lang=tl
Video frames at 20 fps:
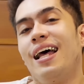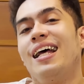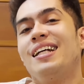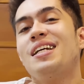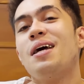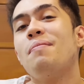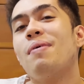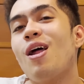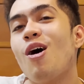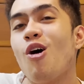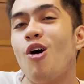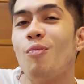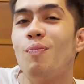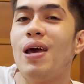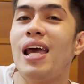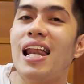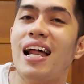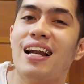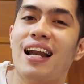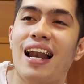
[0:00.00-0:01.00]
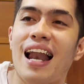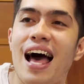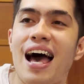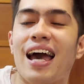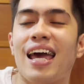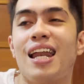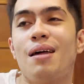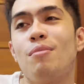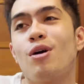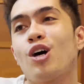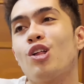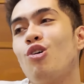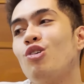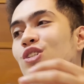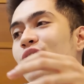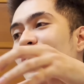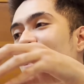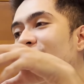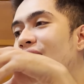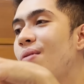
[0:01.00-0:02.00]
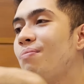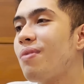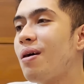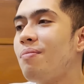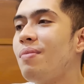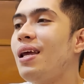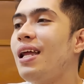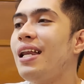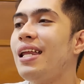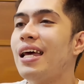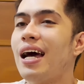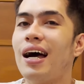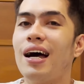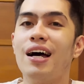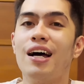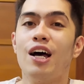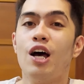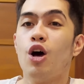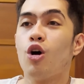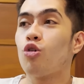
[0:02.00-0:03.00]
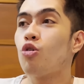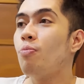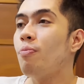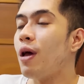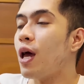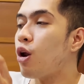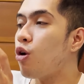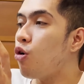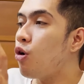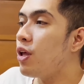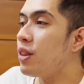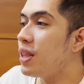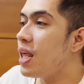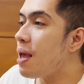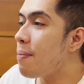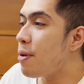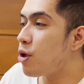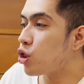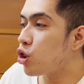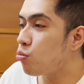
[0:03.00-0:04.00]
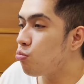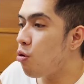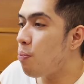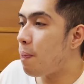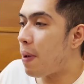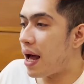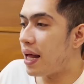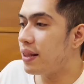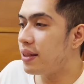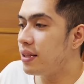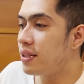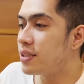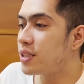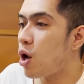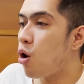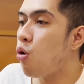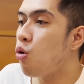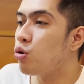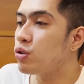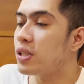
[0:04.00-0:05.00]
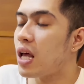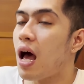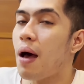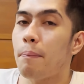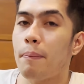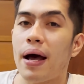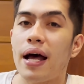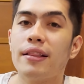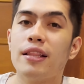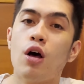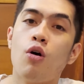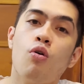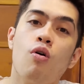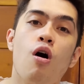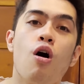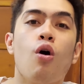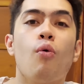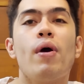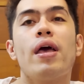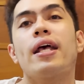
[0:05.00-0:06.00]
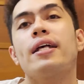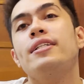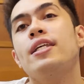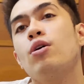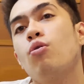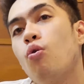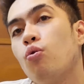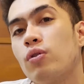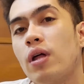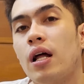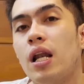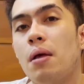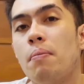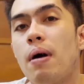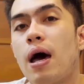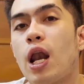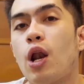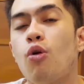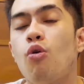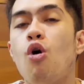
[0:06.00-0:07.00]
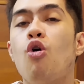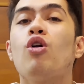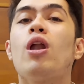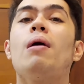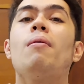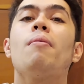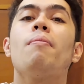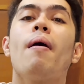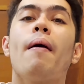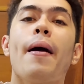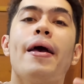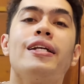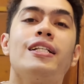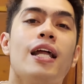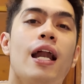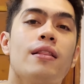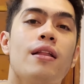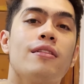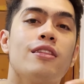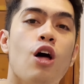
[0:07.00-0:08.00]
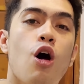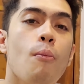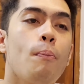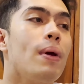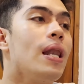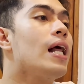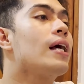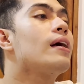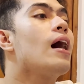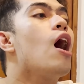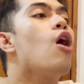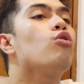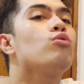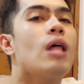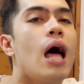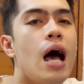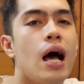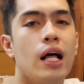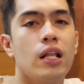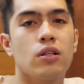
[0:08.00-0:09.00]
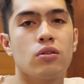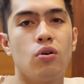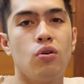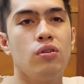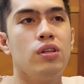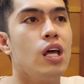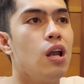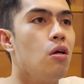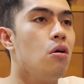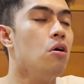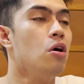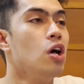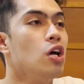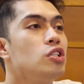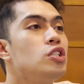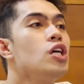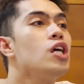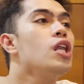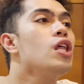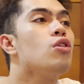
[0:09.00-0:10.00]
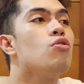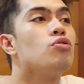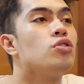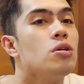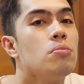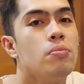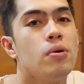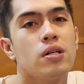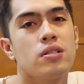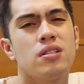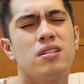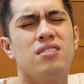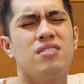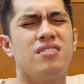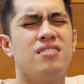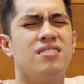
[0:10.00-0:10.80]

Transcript: Siyempre ako bilang lalaki na meron akong sariling pamilya, kung merong hindi man tumupad sa usapan na kung ako eh kasing utak ni Marlo, ako na magbayad sa natang ng taong pinagkautangan ko. Hindi na, sige niyo si Mercy.